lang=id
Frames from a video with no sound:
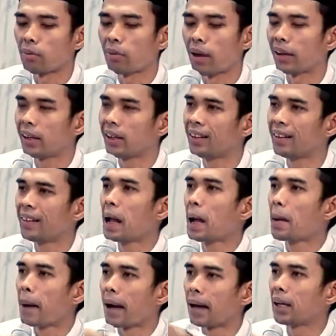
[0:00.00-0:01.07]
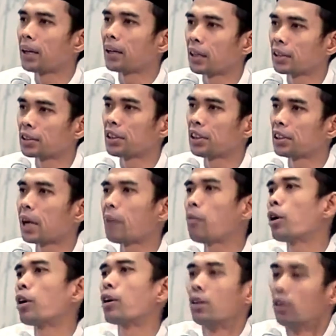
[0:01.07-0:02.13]
riba ini balik dari sini
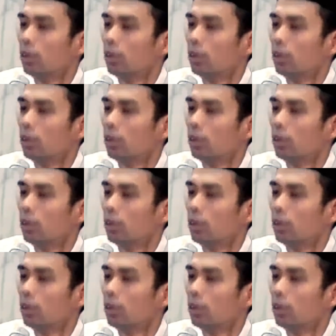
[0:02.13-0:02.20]
cabut.